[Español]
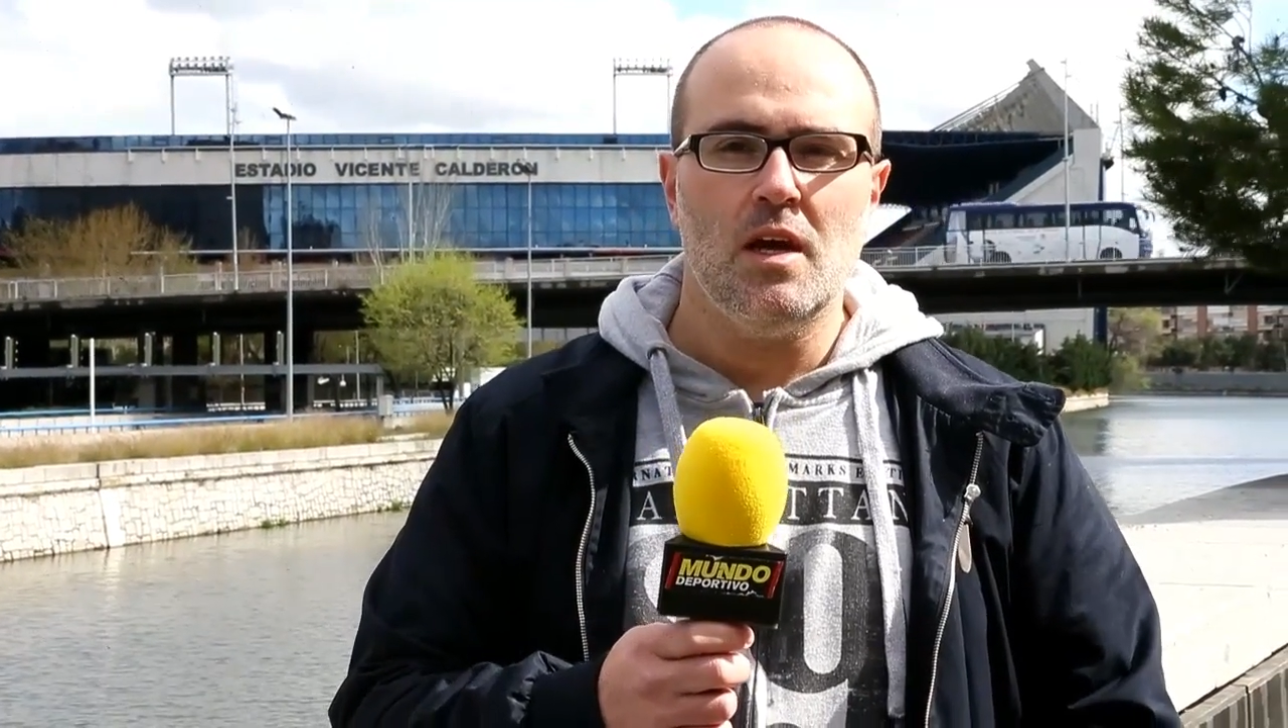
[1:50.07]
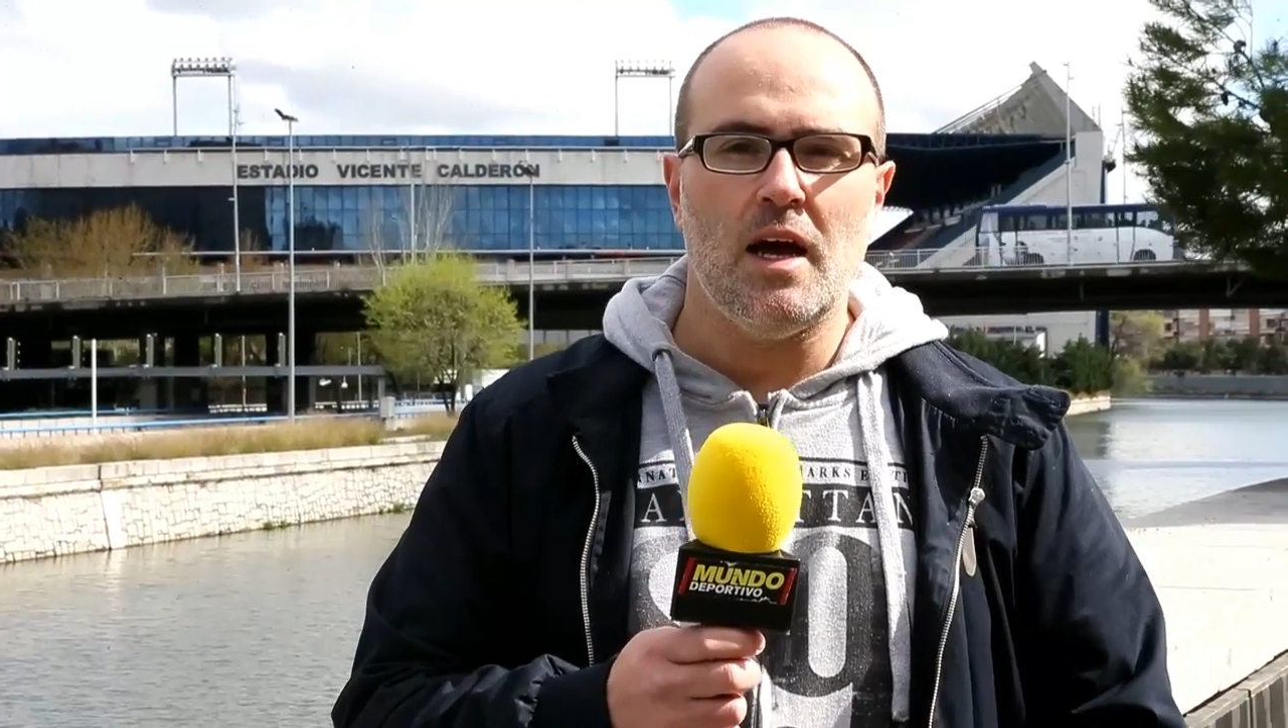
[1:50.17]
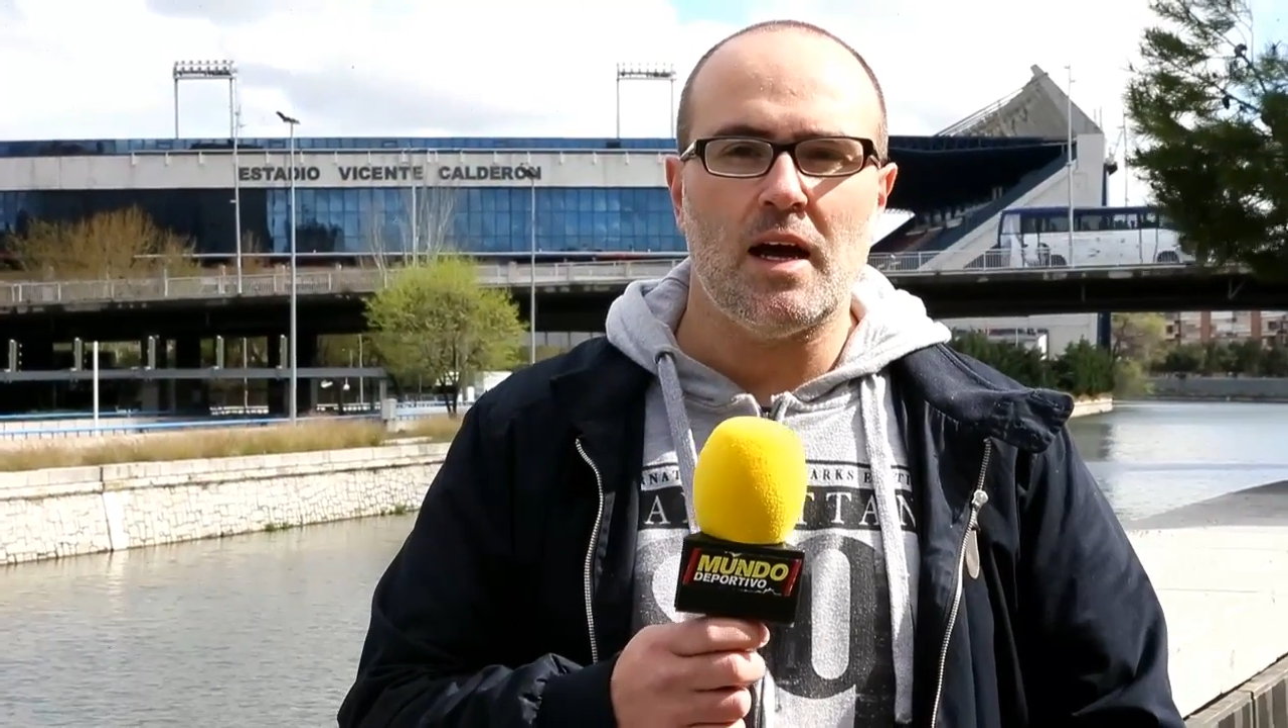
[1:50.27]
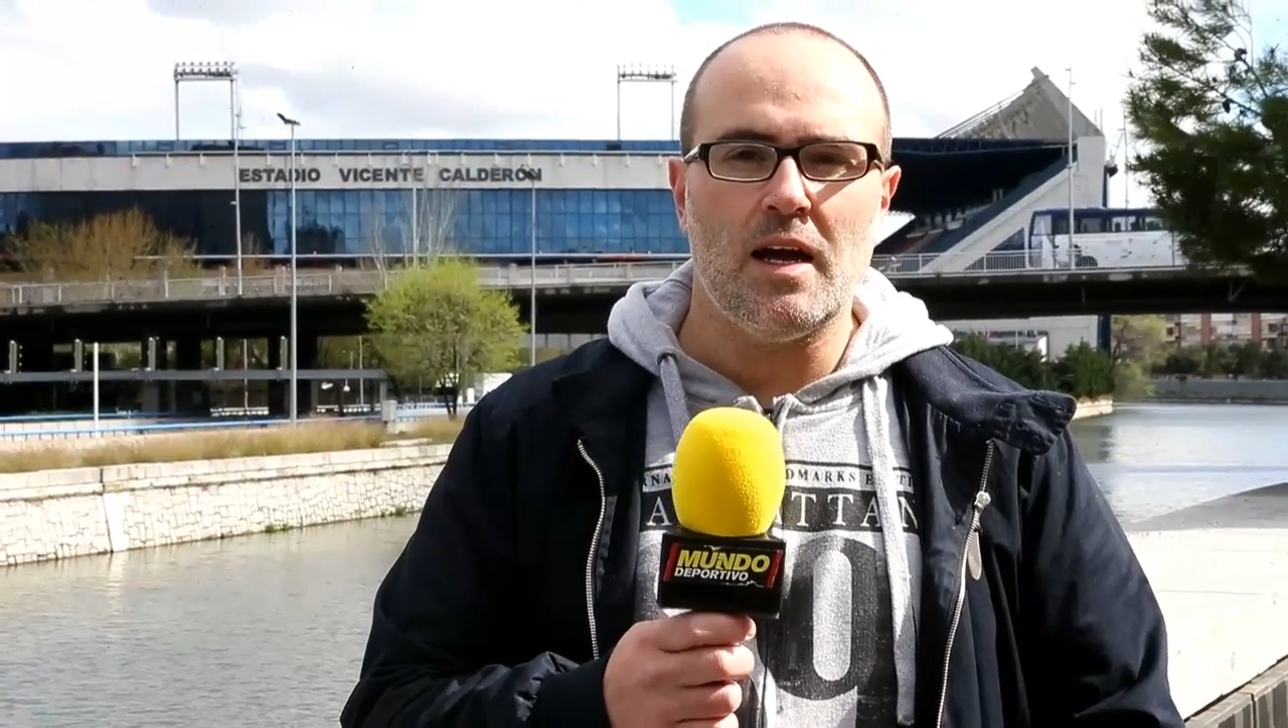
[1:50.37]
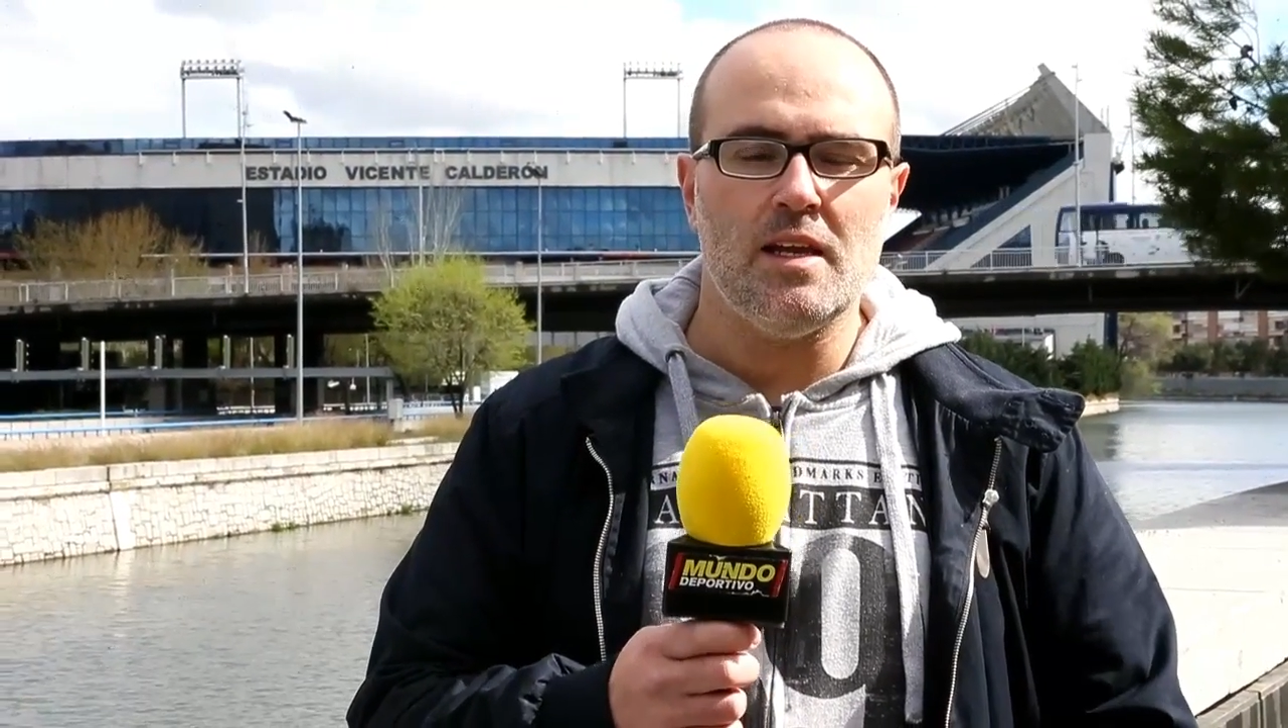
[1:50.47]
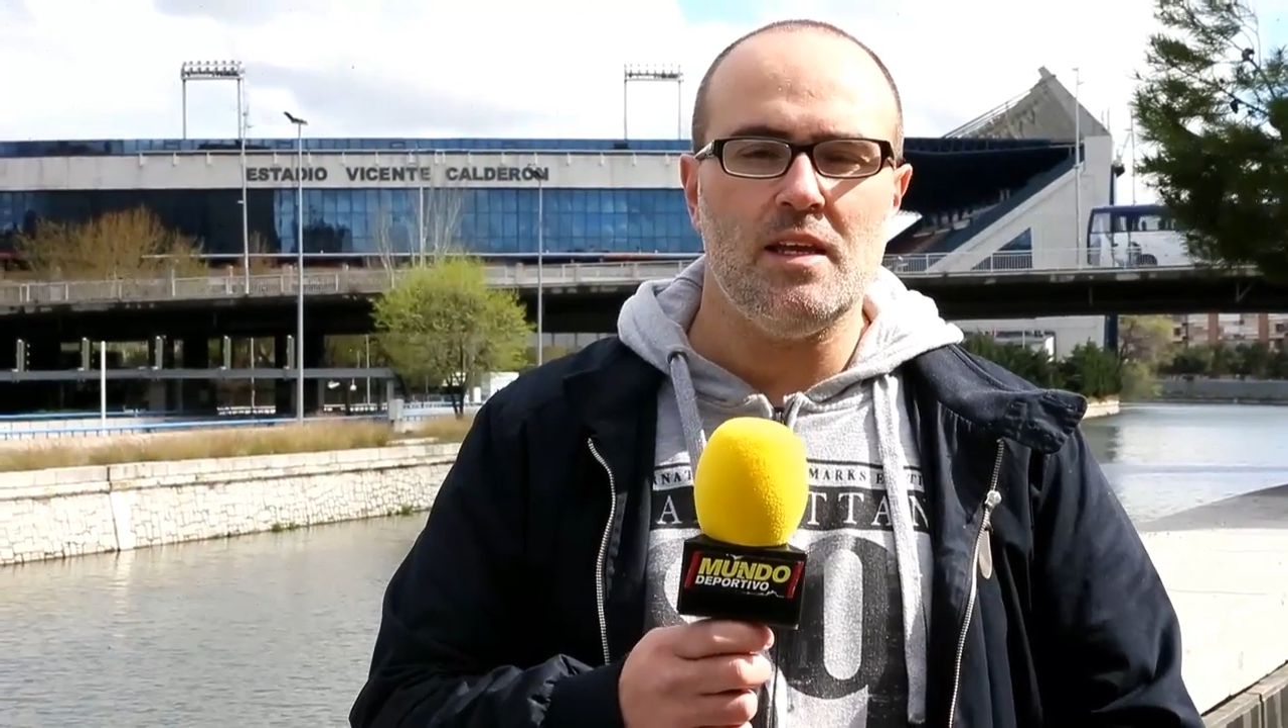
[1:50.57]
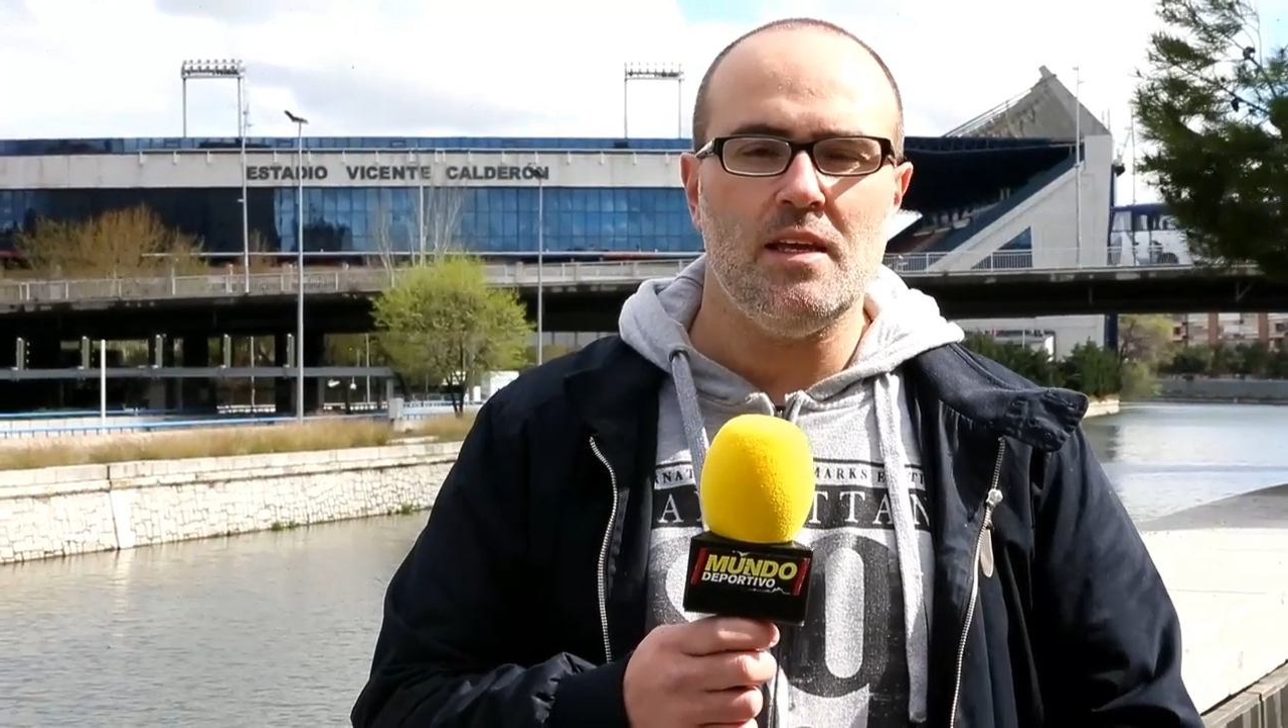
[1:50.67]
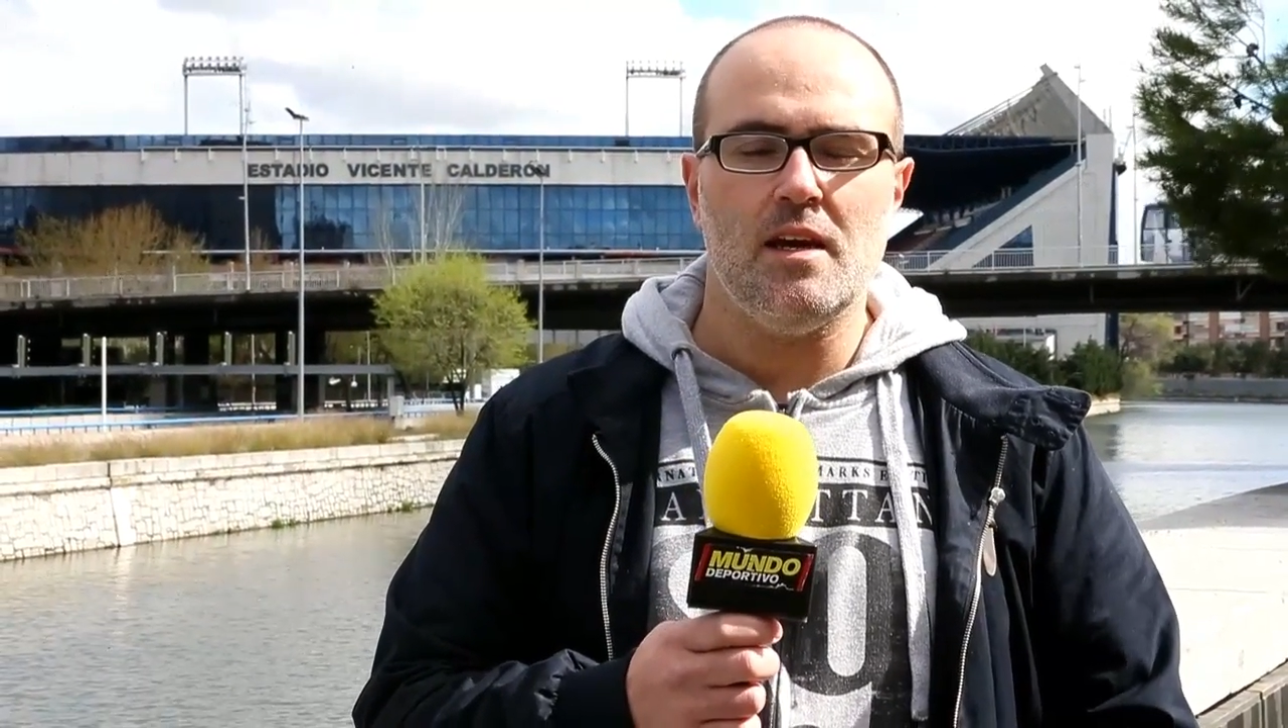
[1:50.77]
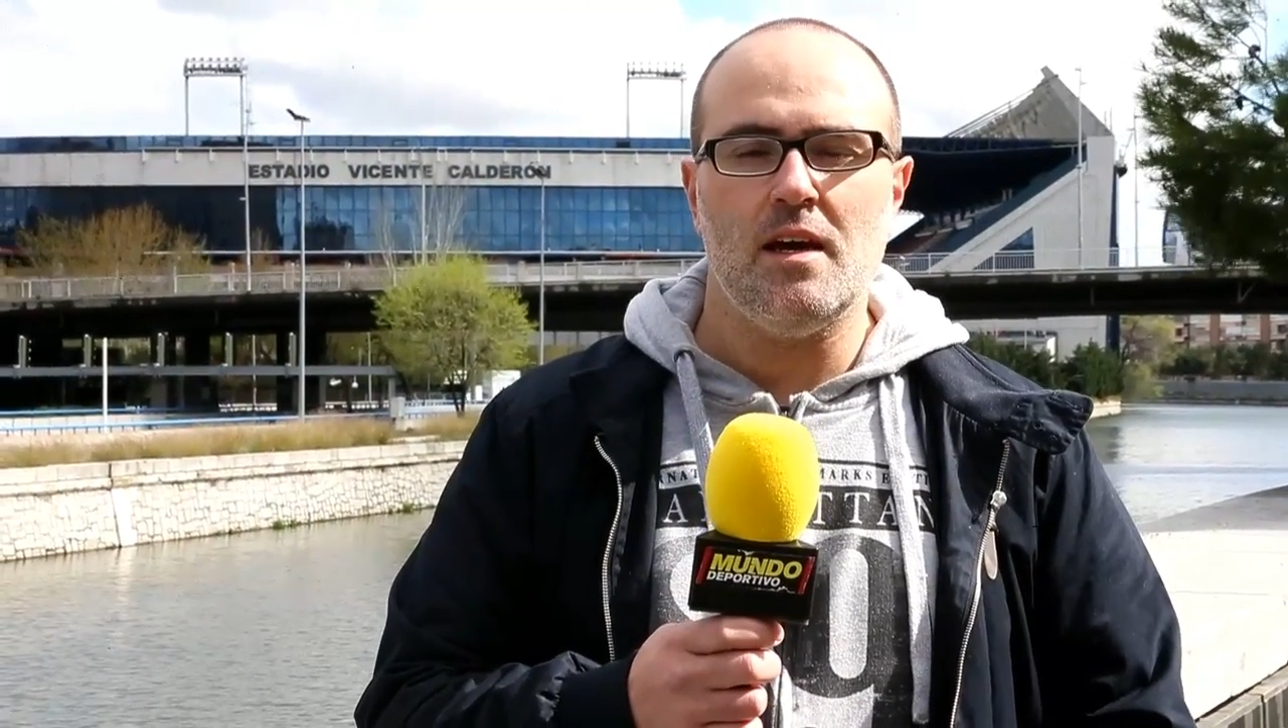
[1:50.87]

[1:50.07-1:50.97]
a Cani,